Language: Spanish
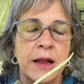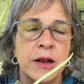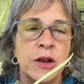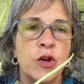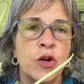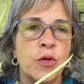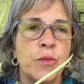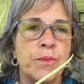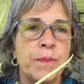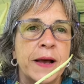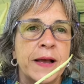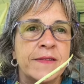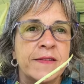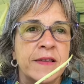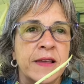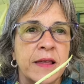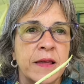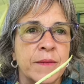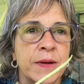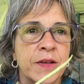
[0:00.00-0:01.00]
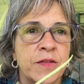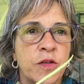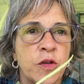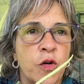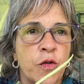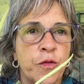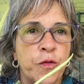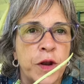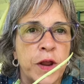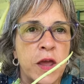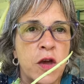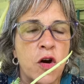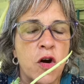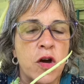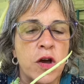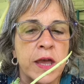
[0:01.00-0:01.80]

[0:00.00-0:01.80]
no pase demasiado frío